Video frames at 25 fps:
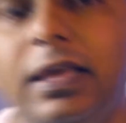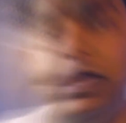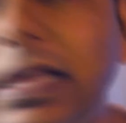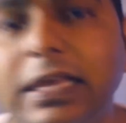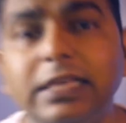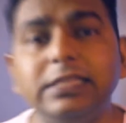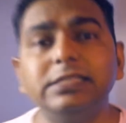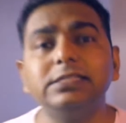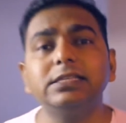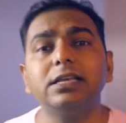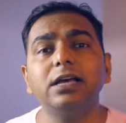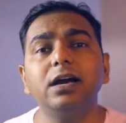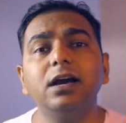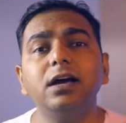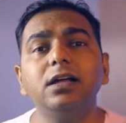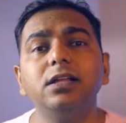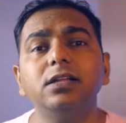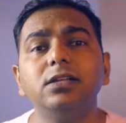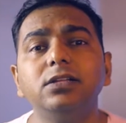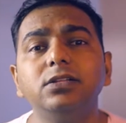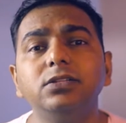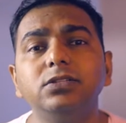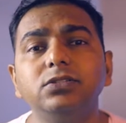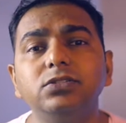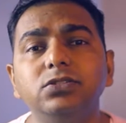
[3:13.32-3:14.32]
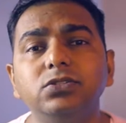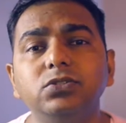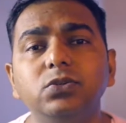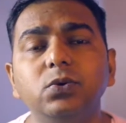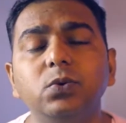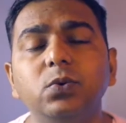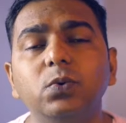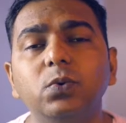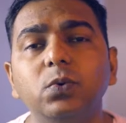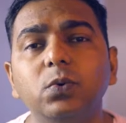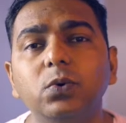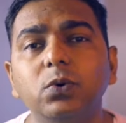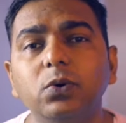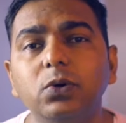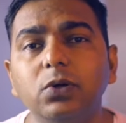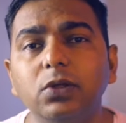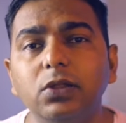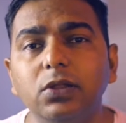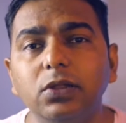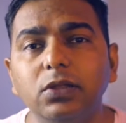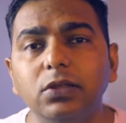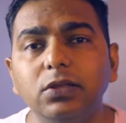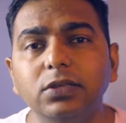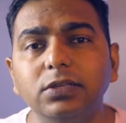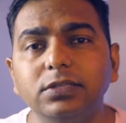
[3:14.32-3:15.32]
इसका जो
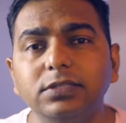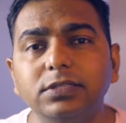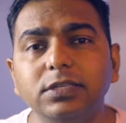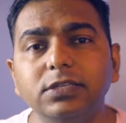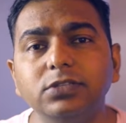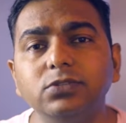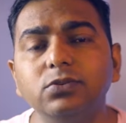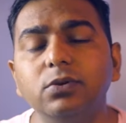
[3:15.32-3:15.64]
इसकी